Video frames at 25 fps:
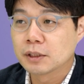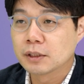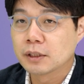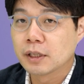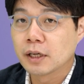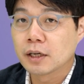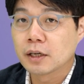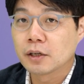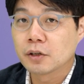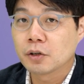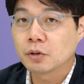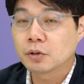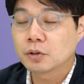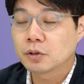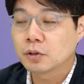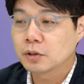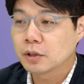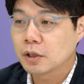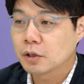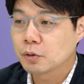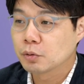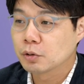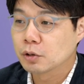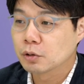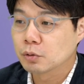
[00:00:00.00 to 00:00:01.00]
기대가
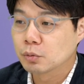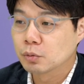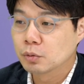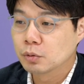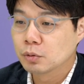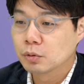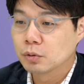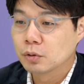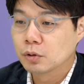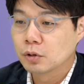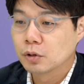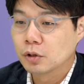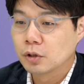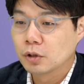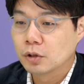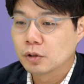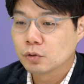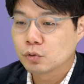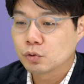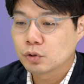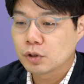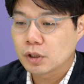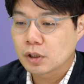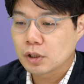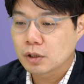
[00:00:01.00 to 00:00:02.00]
형성되고 있고
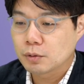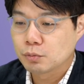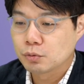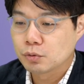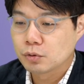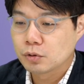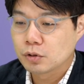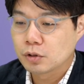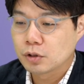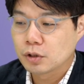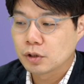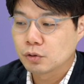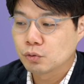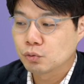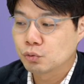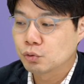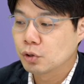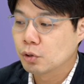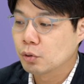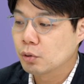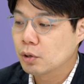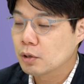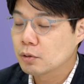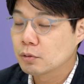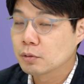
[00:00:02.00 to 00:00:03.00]
투자자분들이
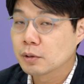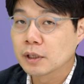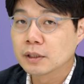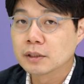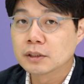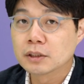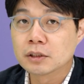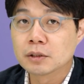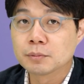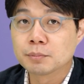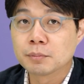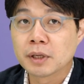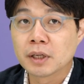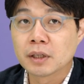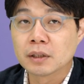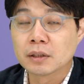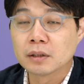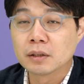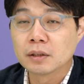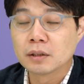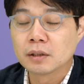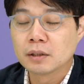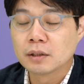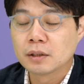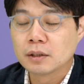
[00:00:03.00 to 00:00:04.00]
두려워하고 계시지만
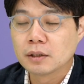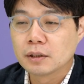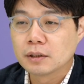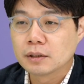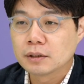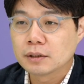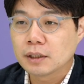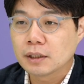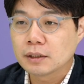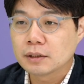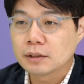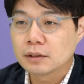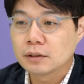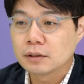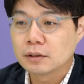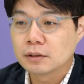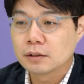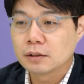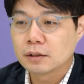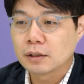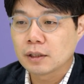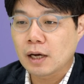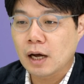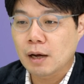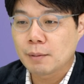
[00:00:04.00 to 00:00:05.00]

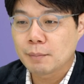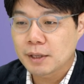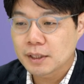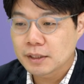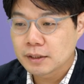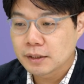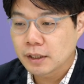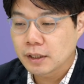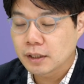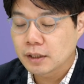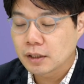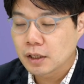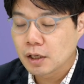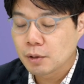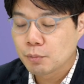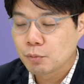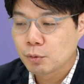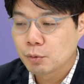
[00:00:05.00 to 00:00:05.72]
사실은 가만히 생각해